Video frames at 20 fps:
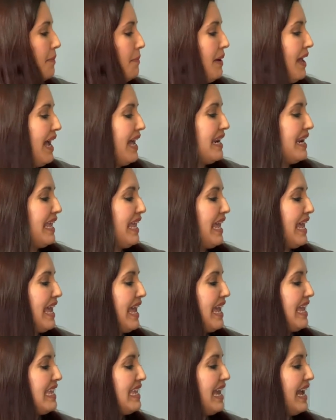Vean,
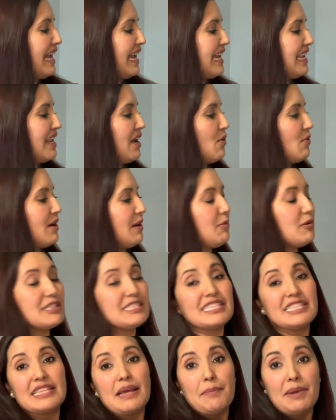ella quería una
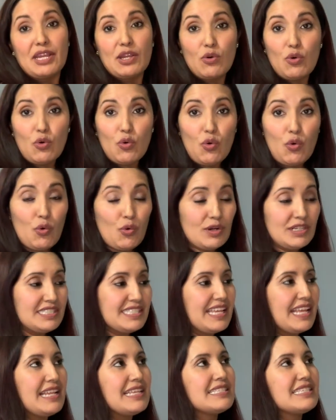bolsita Michael Kors
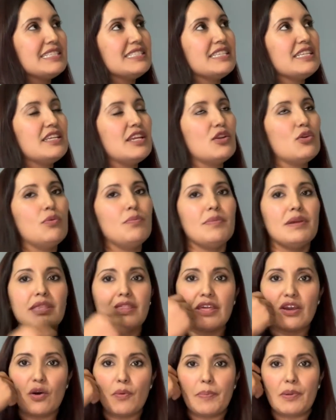que les enseñé en un
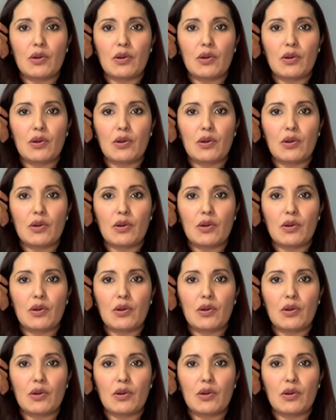video,